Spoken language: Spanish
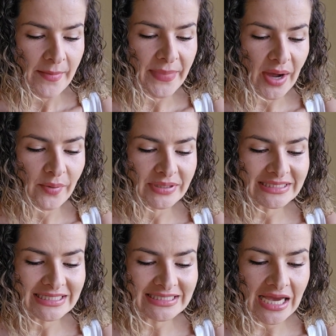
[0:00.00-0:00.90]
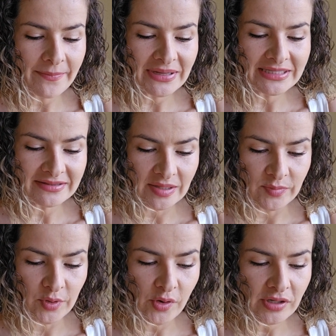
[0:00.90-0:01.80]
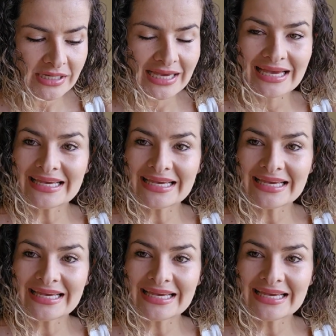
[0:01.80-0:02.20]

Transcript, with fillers: bajo esas capas de temor,